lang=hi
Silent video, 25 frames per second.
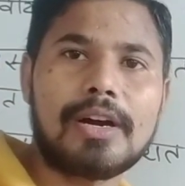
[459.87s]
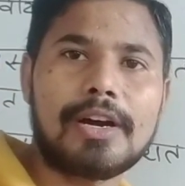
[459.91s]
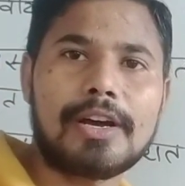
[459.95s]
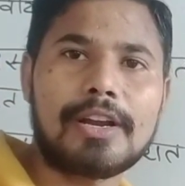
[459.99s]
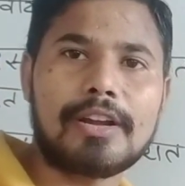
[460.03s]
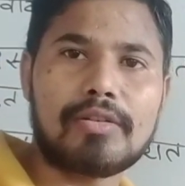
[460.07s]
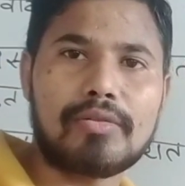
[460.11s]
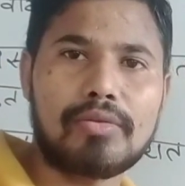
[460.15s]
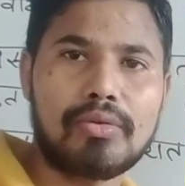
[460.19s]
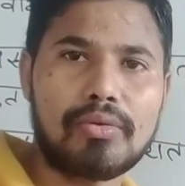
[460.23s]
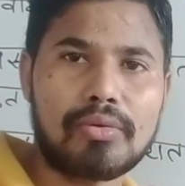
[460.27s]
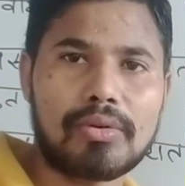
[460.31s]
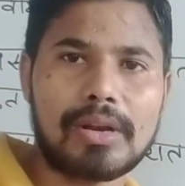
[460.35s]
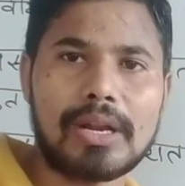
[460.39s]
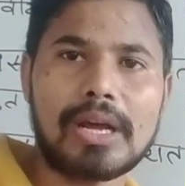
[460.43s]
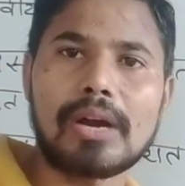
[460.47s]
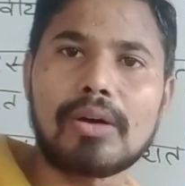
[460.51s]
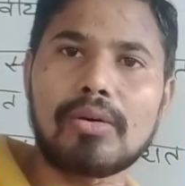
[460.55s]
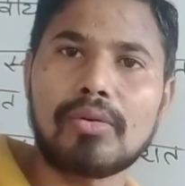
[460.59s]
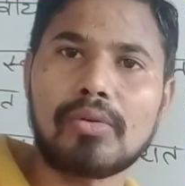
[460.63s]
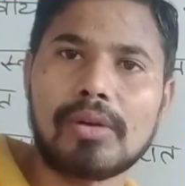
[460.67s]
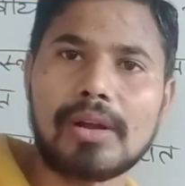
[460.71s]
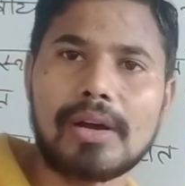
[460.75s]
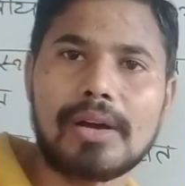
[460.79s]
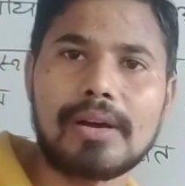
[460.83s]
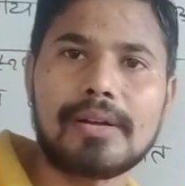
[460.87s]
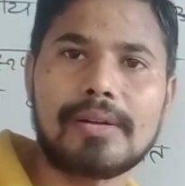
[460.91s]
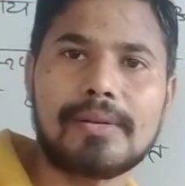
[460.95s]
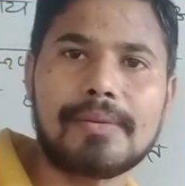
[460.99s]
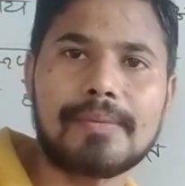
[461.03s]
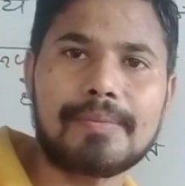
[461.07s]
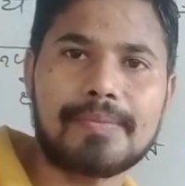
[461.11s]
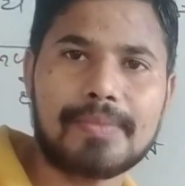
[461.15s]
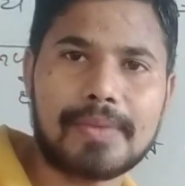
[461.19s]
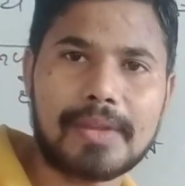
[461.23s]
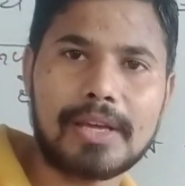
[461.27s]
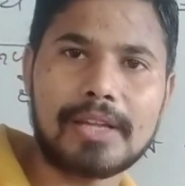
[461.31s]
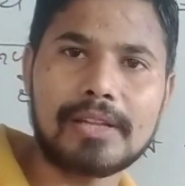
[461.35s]
अरे खोखला गोला
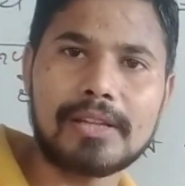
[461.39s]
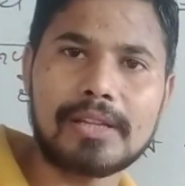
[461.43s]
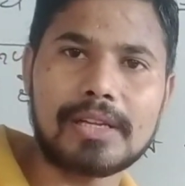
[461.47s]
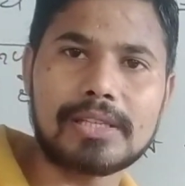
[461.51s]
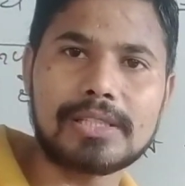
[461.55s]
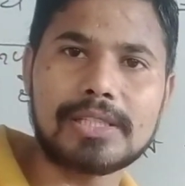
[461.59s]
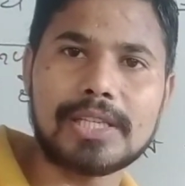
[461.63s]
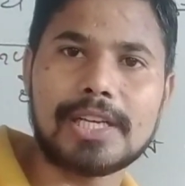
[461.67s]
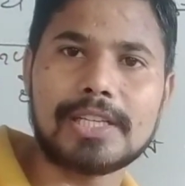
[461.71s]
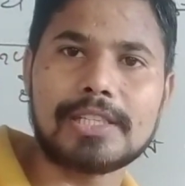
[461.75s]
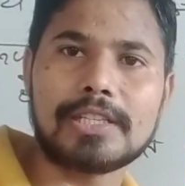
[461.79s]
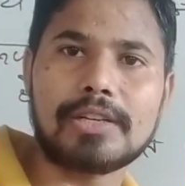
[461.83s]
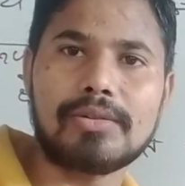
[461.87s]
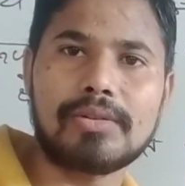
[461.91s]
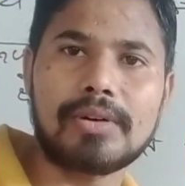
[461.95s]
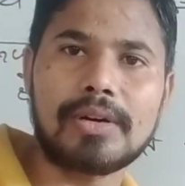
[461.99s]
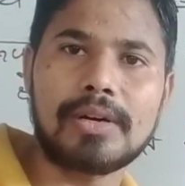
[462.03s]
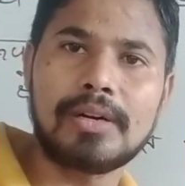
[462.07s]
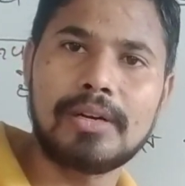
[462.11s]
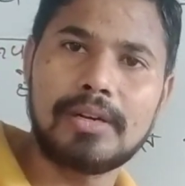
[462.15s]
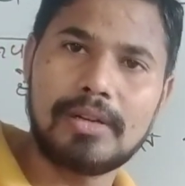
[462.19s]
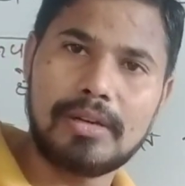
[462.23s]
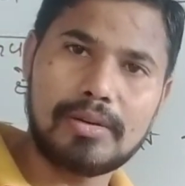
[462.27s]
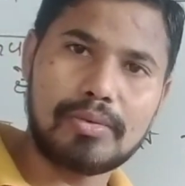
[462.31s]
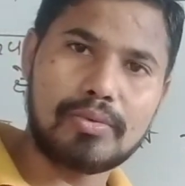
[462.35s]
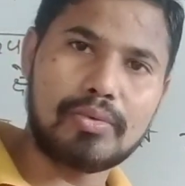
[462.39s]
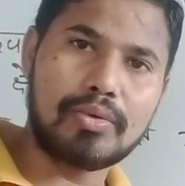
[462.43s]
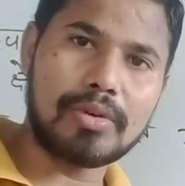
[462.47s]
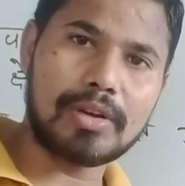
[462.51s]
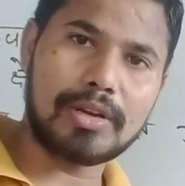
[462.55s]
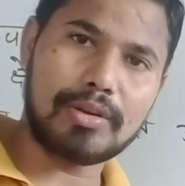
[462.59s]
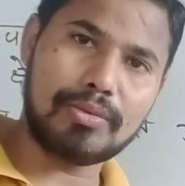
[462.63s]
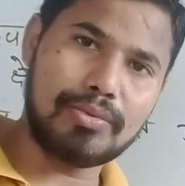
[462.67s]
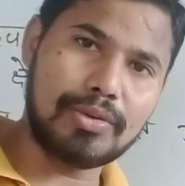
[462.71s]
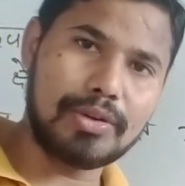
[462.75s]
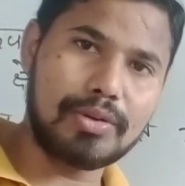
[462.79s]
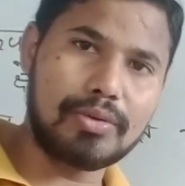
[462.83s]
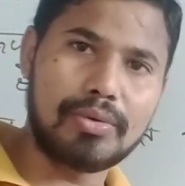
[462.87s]
अंदर से कैसा होगा
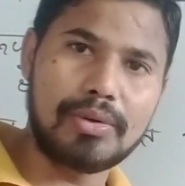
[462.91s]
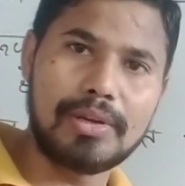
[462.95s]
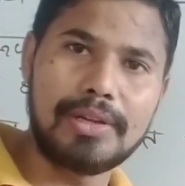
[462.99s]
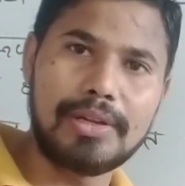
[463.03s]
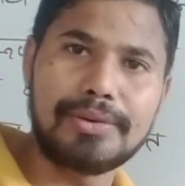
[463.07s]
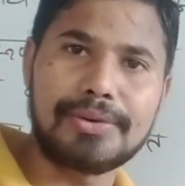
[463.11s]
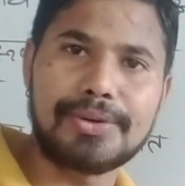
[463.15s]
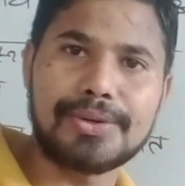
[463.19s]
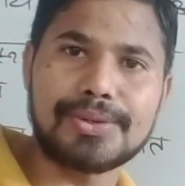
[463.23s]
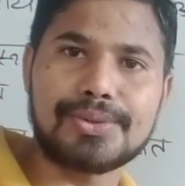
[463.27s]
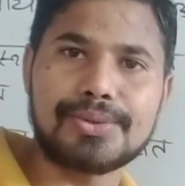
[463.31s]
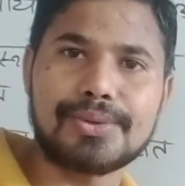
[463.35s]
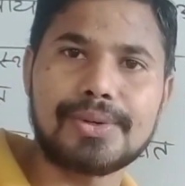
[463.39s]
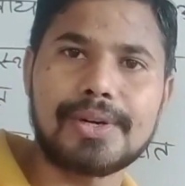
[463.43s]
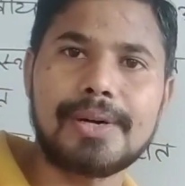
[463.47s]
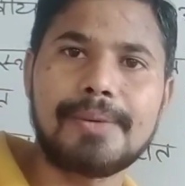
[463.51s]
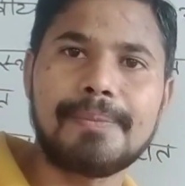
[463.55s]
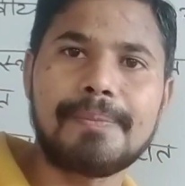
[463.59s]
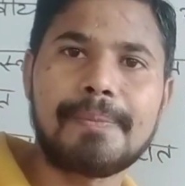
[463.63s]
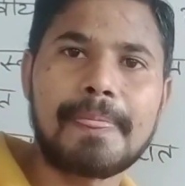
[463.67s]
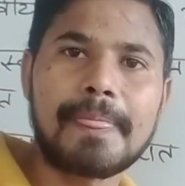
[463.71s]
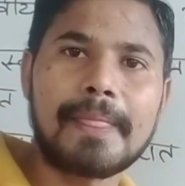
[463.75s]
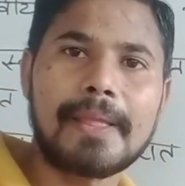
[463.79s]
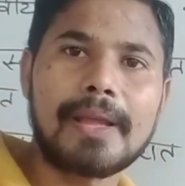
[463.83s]
खोखला वही गोलीकोष होगा